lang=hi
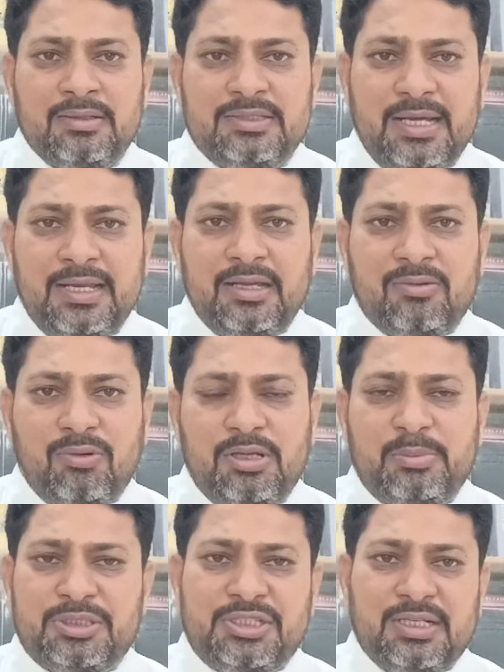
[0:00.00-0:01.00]
यानी
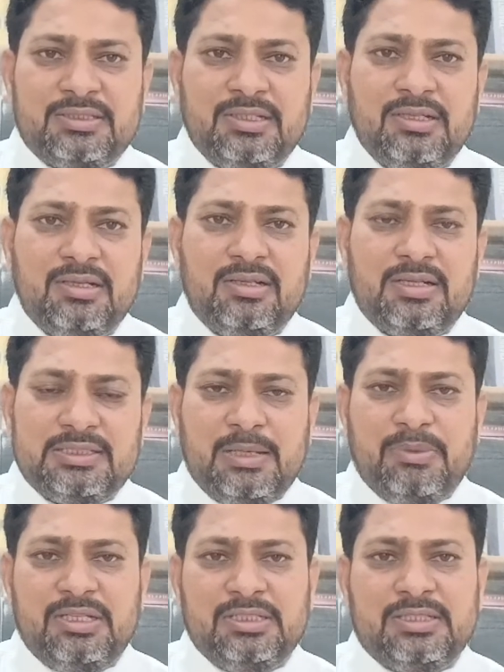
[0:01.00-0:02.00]
कोई भी शख्स
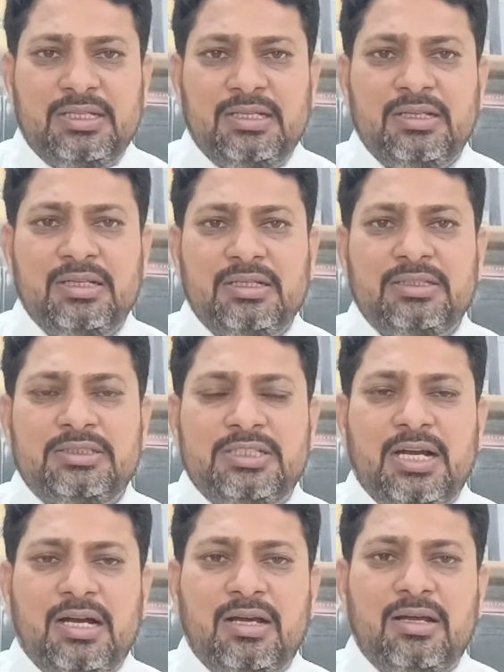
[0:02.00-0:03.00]
रजामंदी से
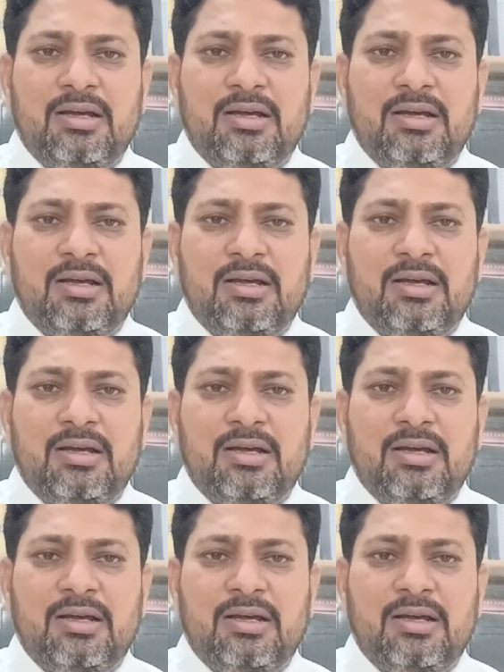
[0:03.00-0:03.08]
या